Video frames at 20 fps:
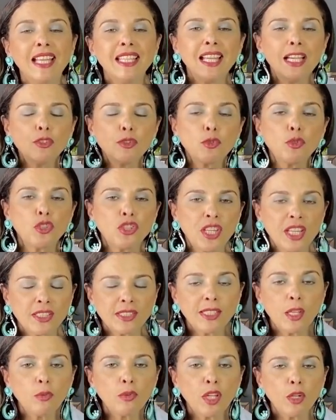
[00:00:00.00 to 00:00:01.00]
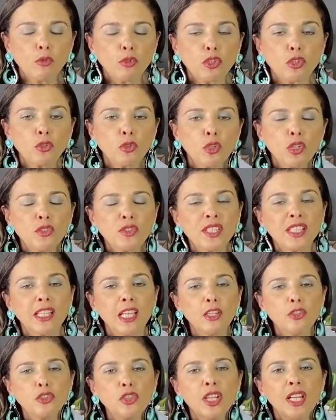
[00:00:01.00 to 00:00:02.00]
Daí a sugestão que eu te dou é o
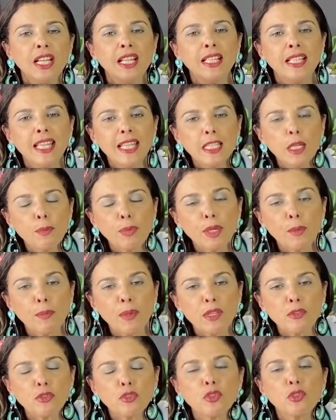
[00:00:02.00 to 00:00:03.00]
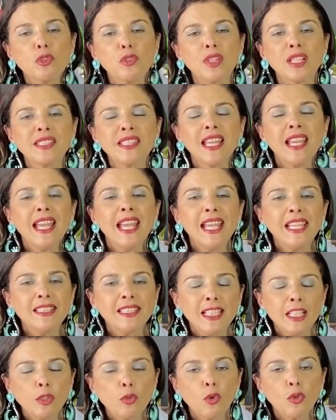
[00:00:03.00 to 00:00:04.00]
seguinte: ligue para pessoas,
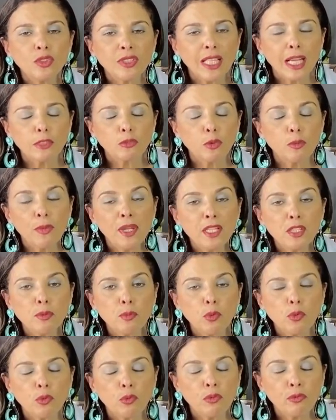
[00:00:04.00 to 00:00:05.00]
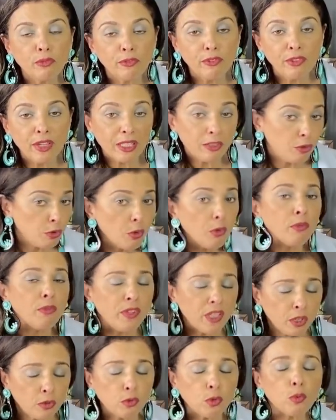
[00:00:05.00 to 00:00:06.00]
entre em contato mesmo com do
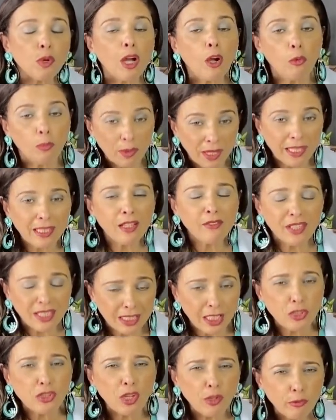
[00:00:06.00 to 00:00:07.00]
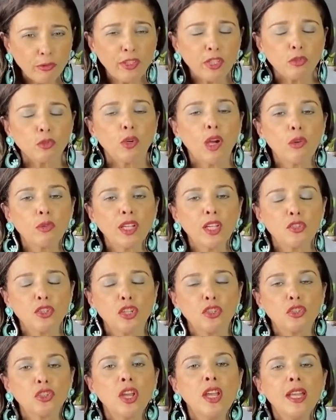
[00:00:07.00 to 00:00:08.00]
virtual, porque na verdade é o virtual que a
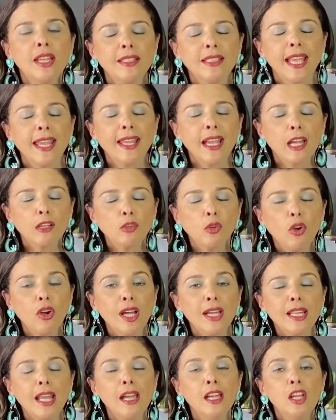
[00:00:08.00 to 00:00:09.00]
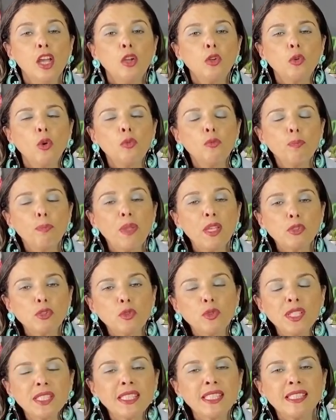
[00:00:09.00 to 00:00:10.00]
gente tem agora, com
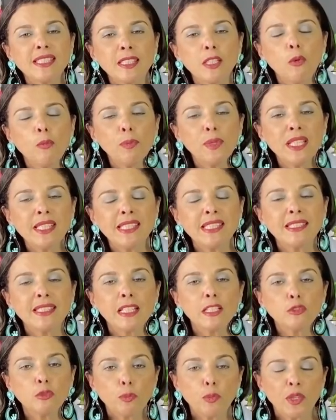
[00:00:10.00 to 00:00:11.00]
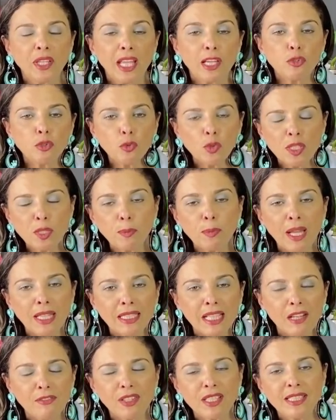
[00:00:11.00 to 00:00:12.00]
pessoas que estão precisando, porque as suas
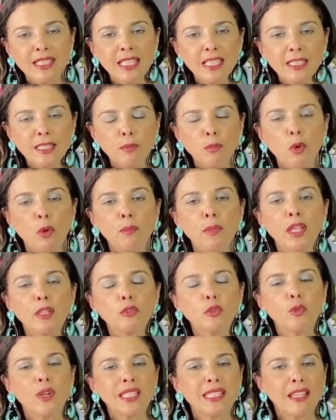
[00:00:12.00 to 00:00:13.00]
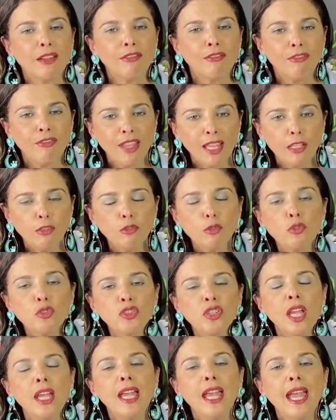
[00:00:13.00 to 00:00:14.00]
palavras nesse momento com essa
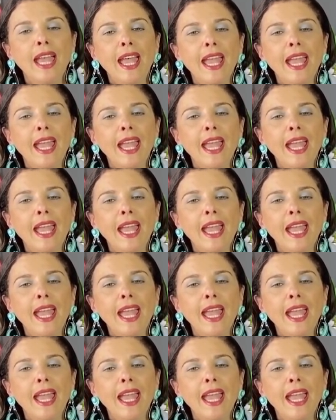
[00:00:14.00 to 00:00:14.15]
Vênus